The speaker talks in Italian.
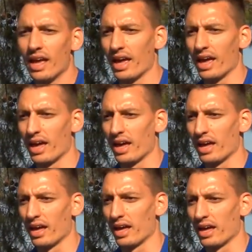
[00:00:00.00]

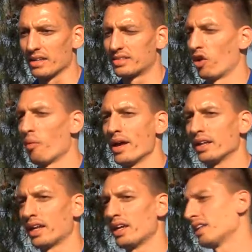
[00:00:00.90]
eh, se lo
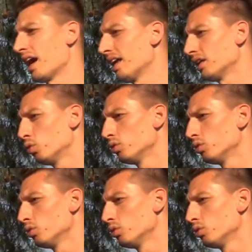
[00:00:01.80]
merita l'Italia